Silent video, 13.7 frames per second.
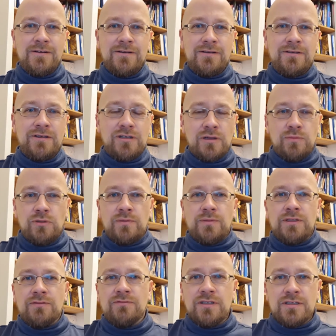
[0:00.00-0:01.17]
А, и как будто мы
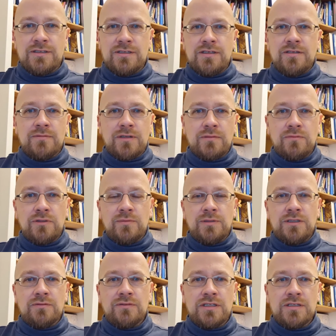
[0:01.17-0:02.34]
этого не ценим, как будто мы
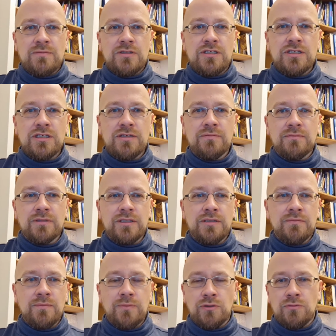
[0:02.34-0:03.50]
этого не замечаем, и
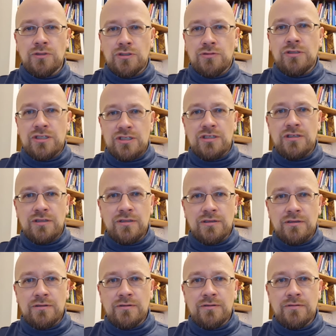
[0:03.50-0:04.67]
мы подумали, что это же не
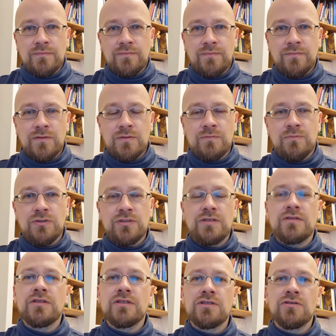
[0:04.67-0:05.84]
так. Ведь было
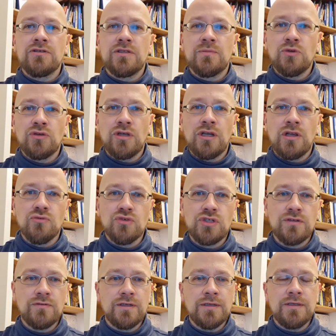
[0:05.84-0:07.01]
действительно сделано много
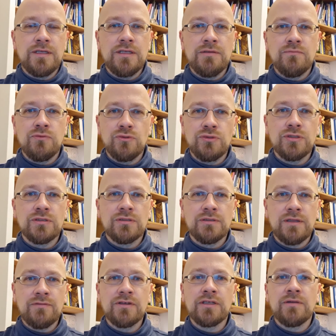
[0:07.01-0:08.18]
хорошего, и будет,
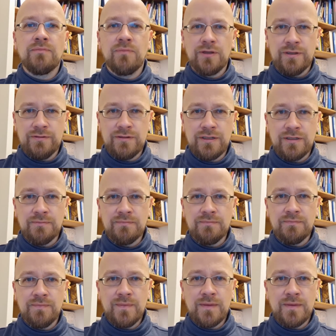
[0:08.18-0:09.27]
наверное, правильным